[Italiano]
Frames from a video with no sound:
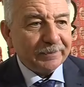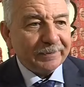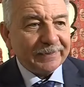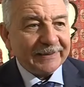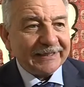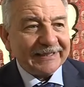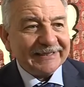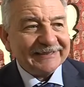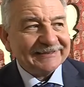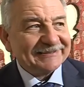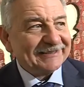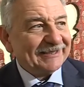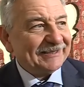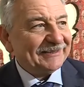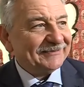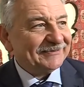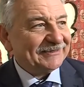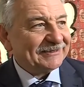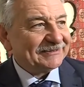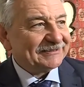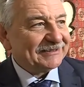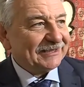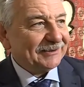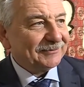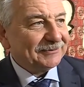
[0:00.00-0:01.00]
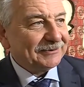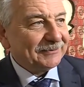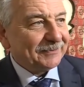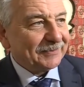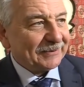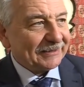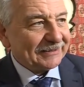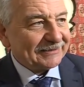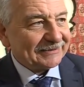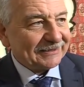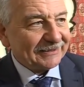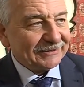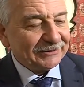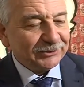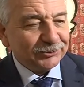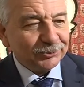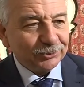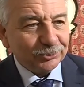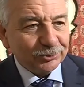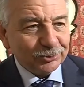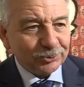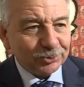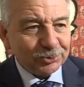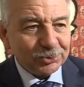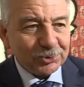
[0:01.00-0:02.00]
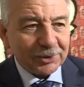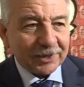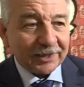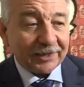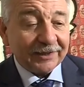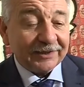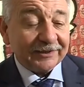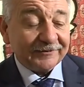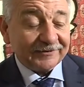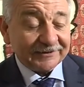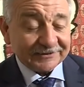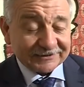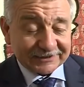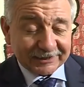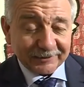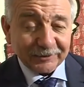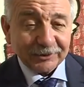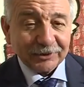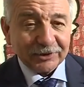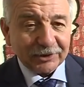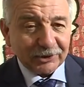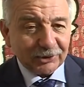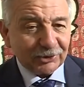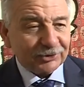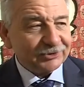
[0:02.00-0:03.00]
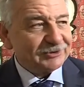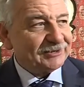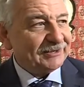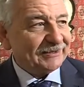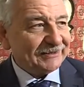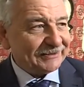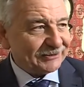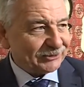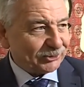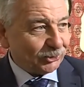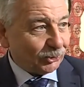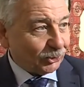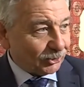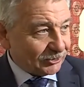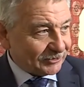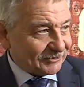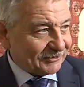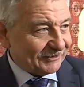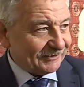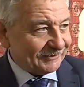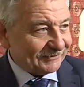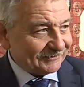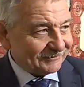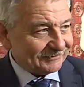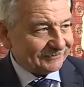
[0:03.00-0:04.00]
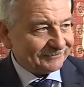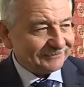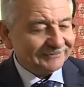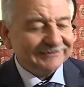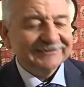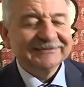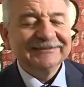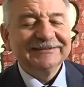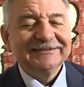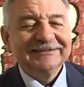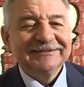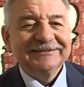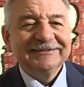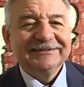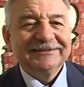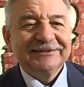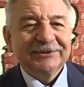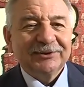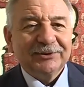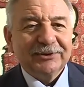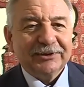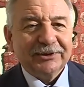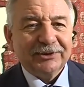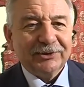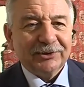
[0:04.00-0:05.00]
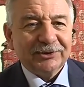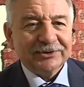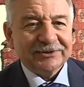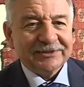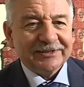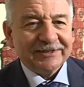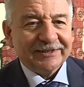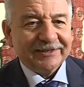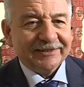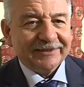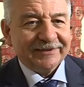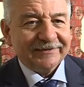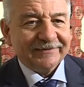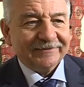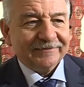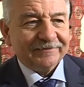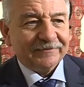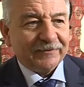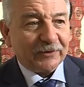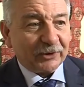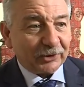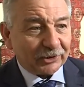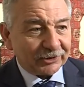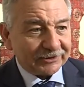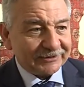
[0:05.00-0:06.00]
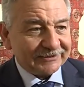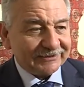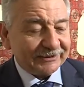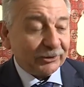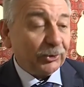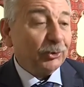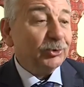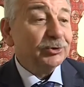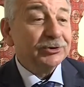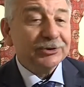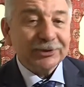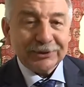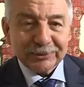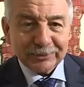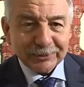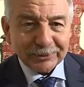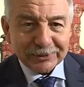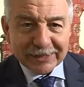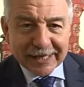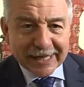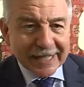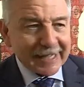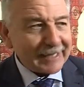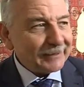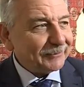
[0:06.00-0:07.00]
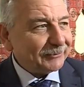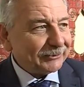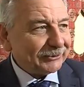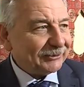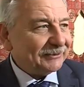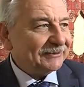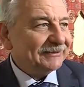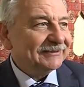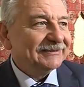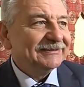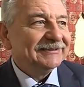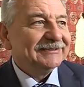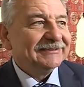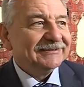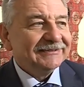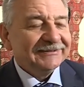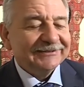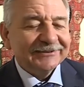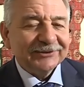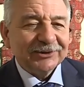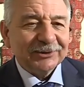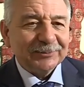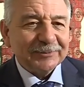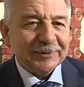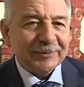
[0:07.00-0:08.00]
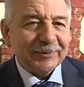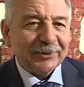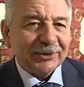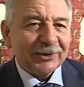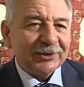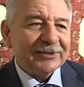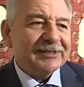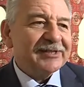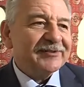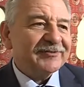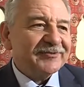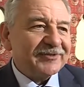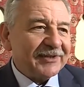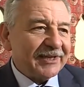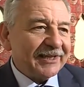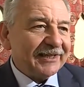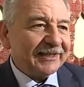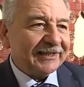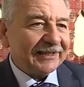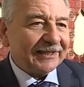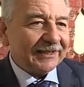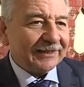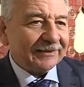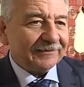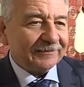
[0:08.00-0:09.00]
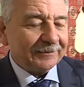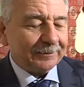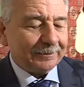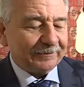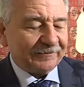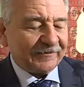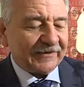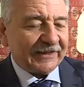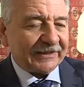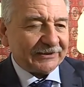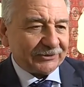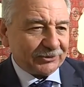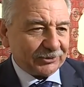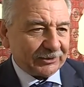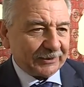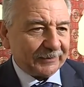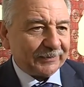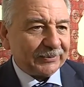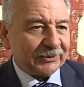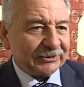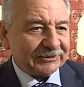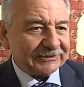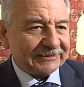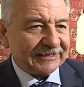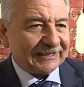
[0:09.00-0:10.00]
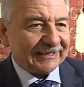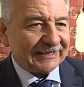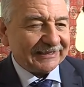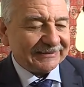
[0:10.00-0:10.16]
impresa, facciamo impresa di cultura, la facciamo con le nostre risorse, con le nostre forze, contribuiamo come Bologna Fiere al fatto che possa